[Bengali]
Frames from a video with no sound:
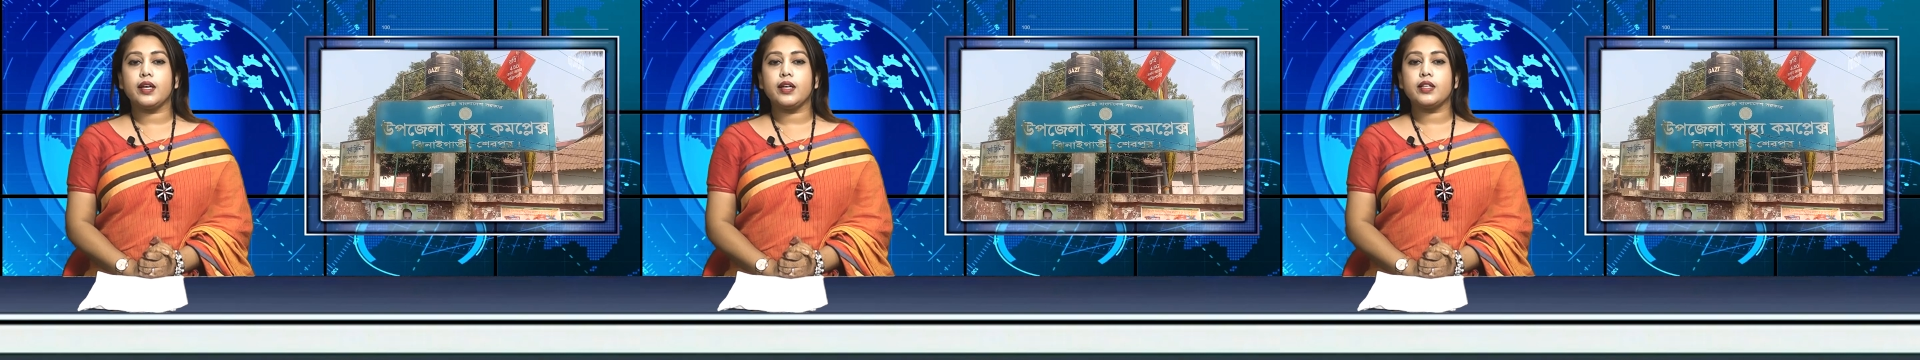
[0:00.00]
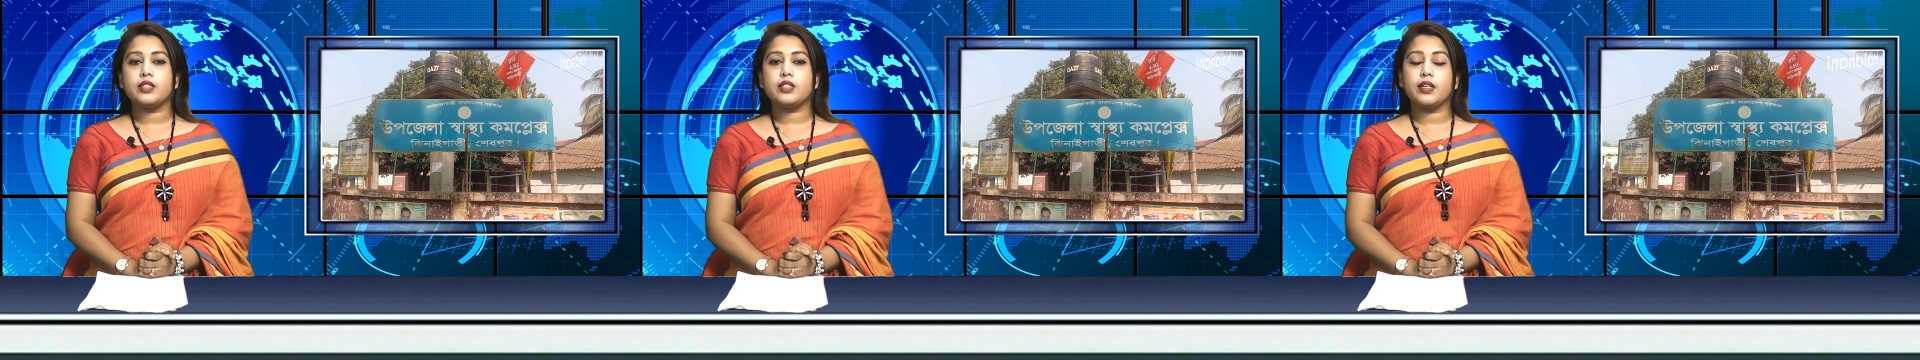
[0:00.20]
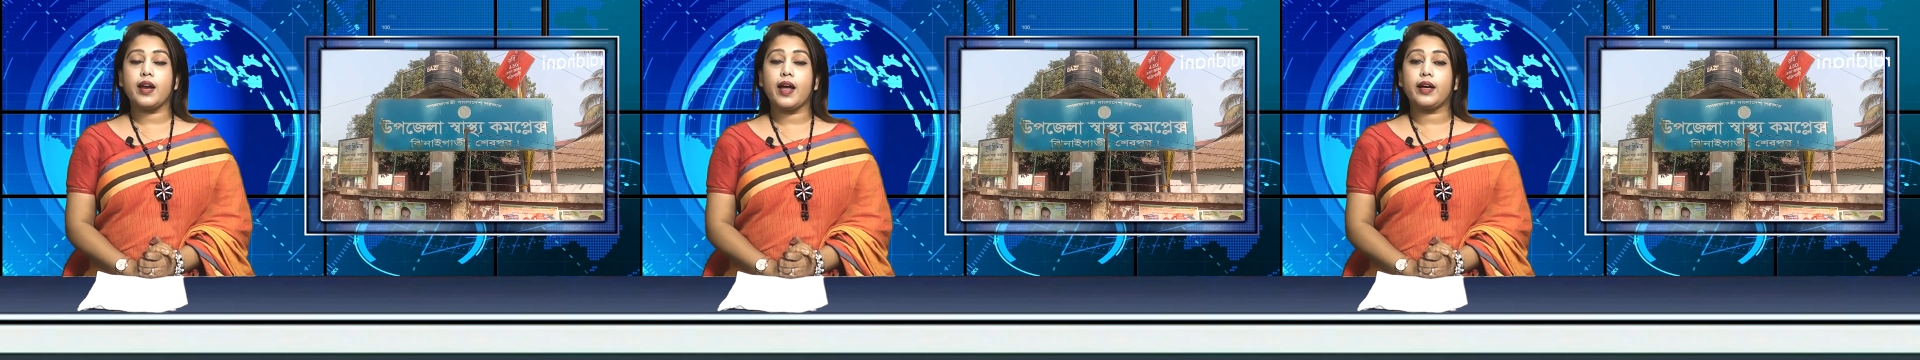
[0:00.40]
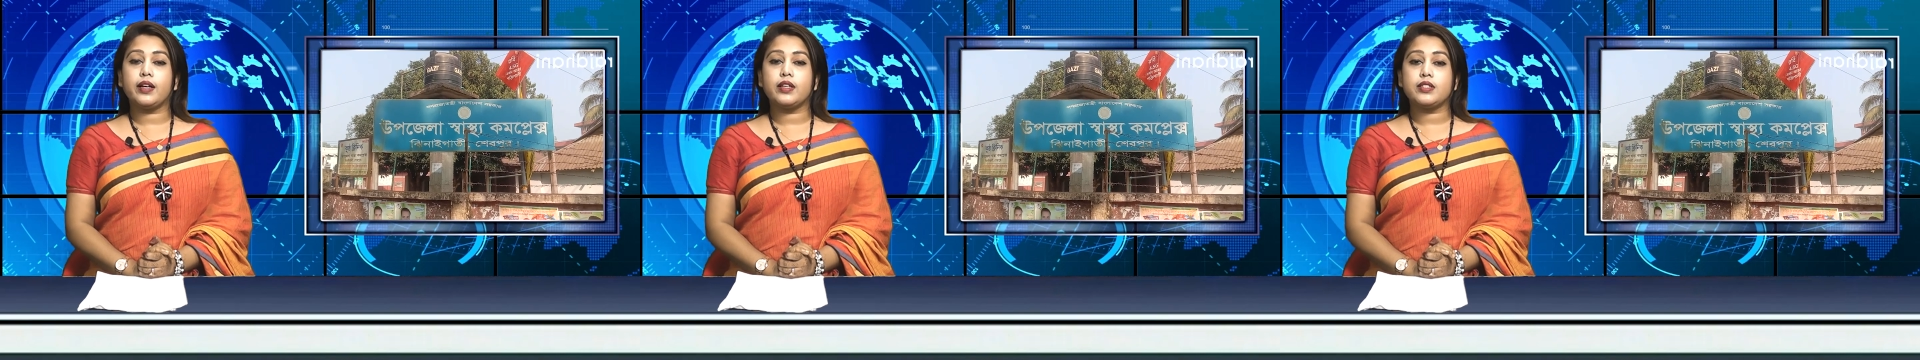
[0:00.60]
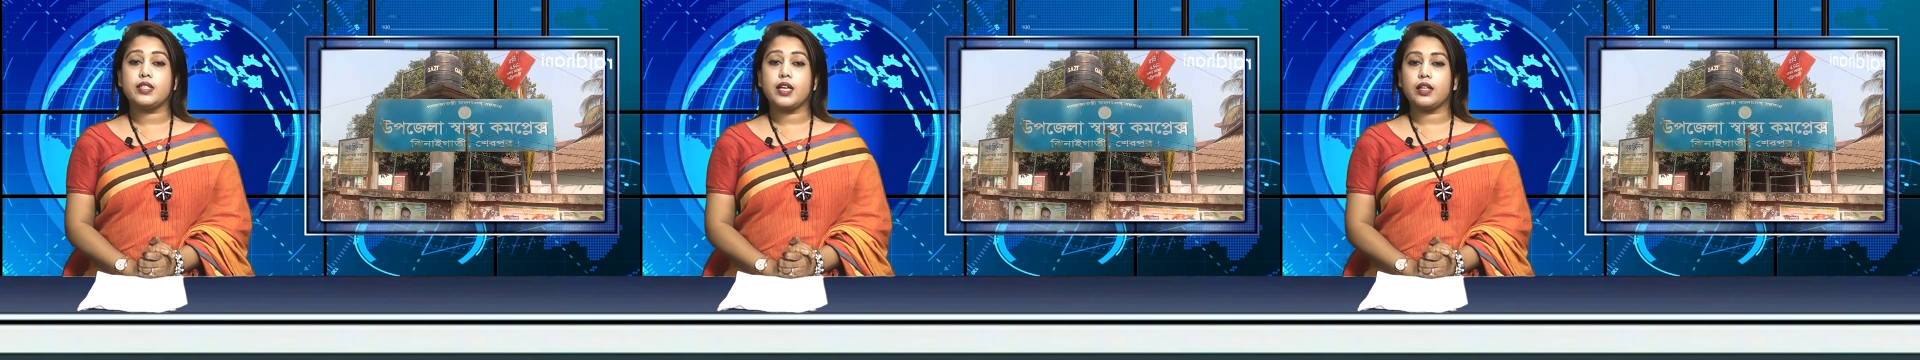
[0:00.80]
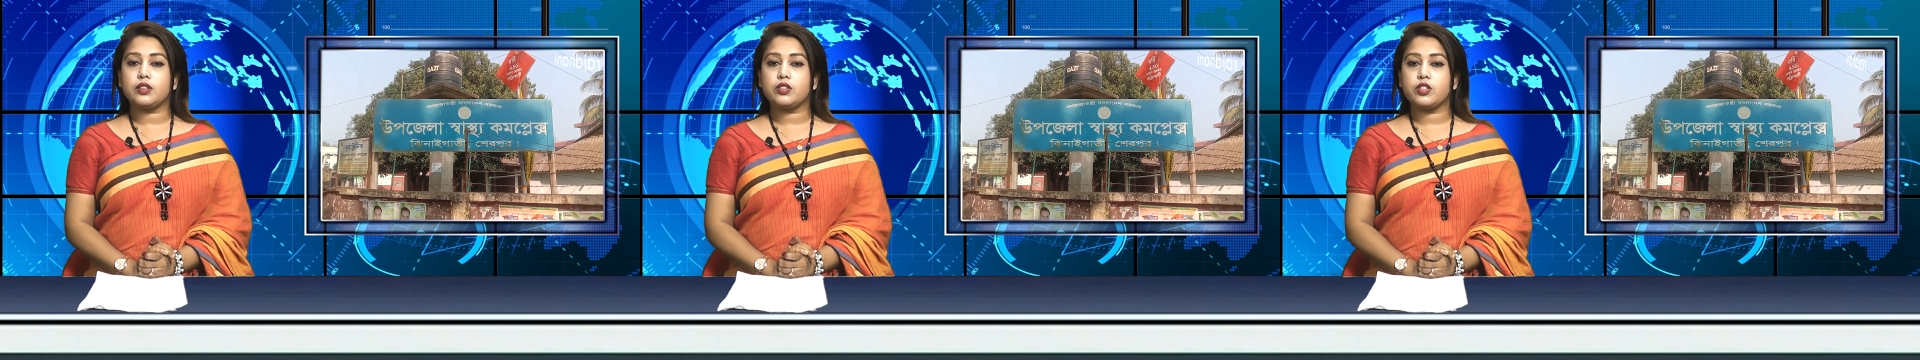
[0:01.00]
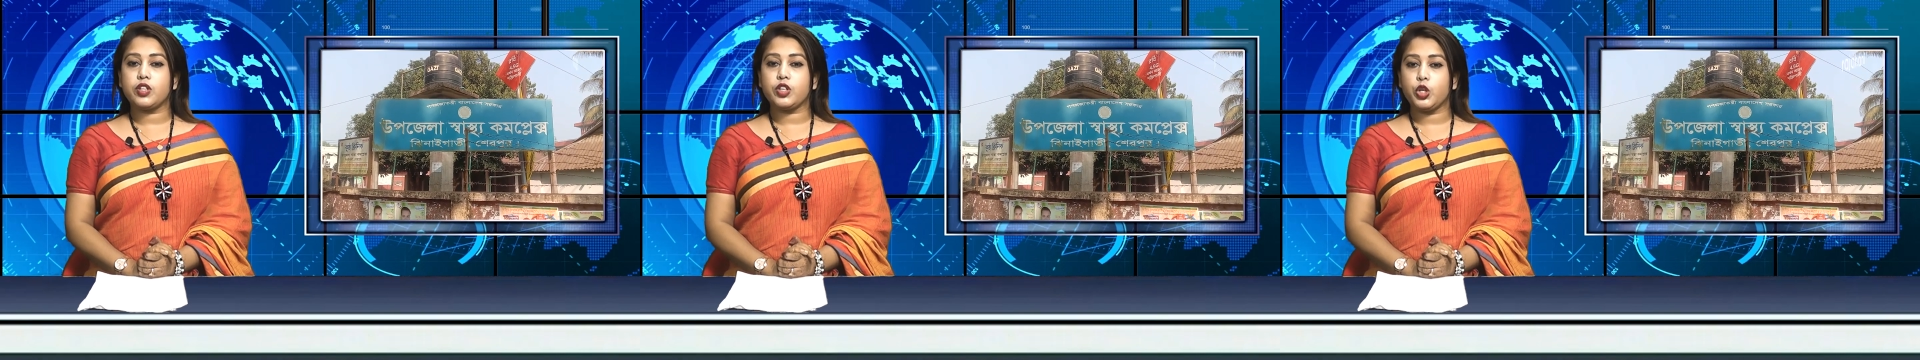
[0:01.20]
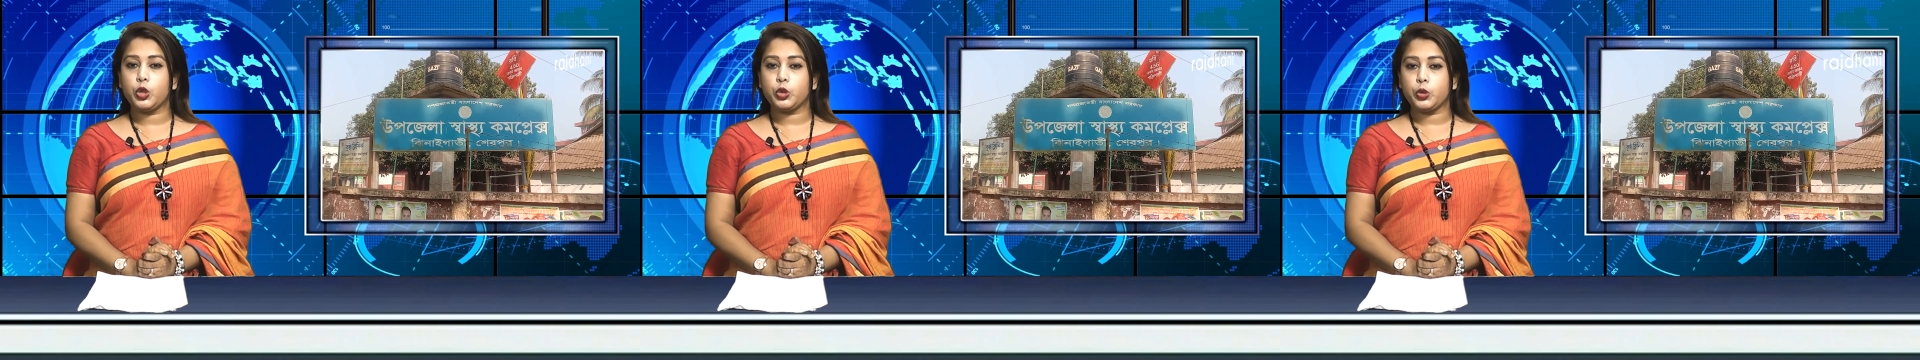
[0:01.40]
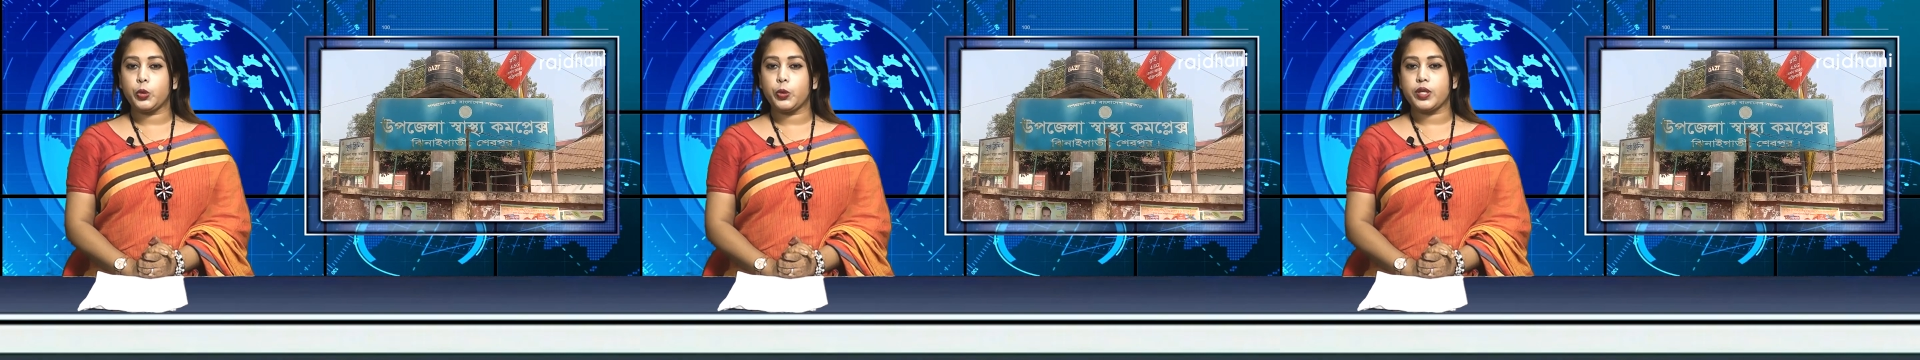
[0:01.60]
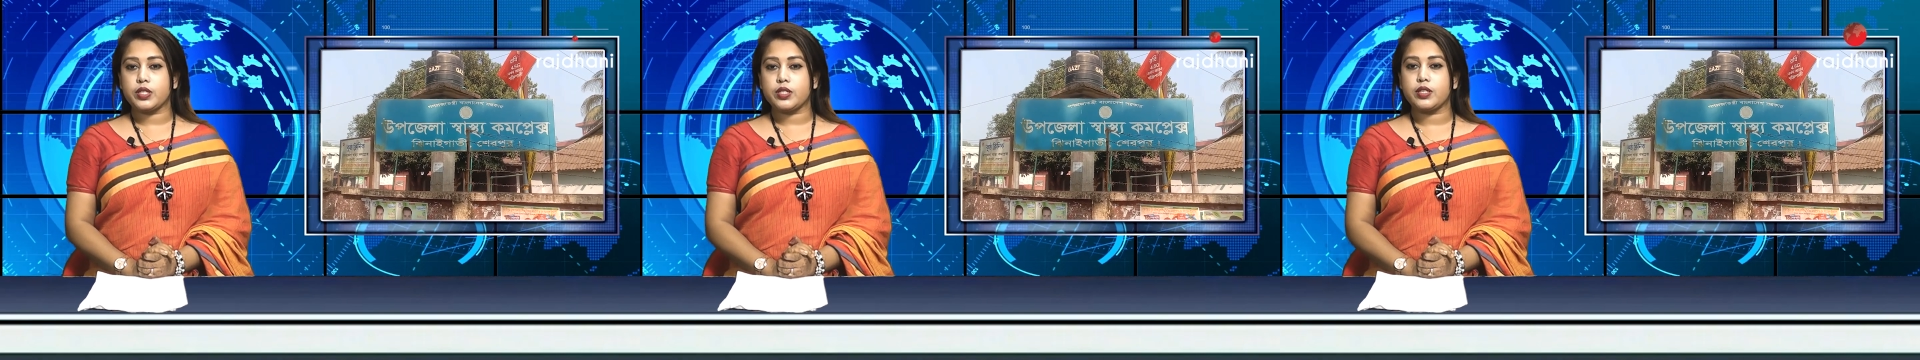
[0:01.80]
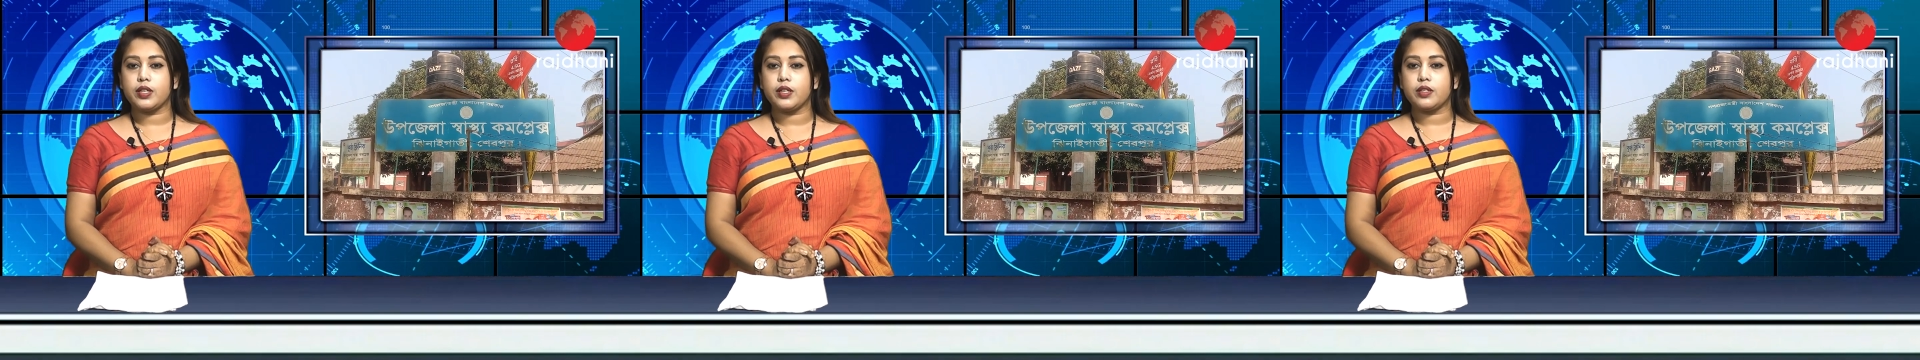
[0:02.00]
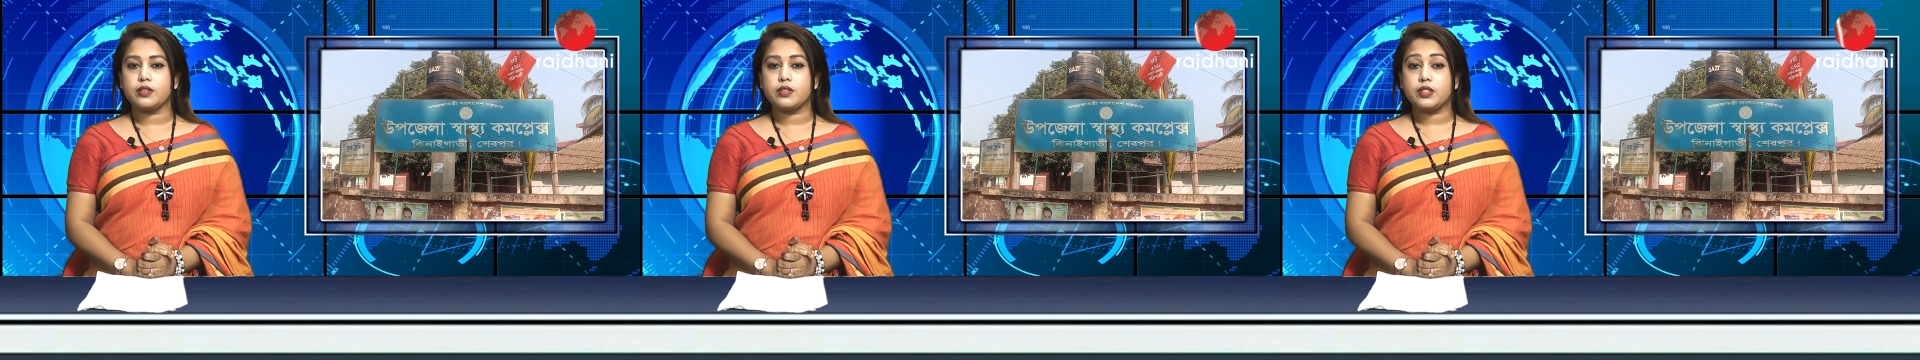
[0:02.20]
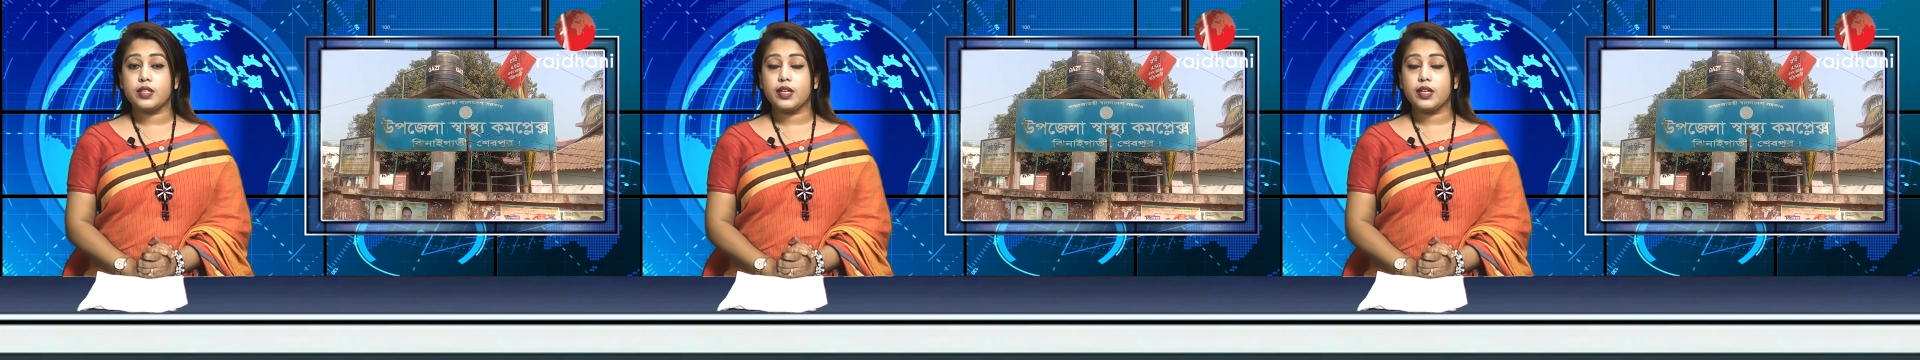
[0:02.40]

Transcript: সিএনজির এক যাত্রী নিহত হয়েছে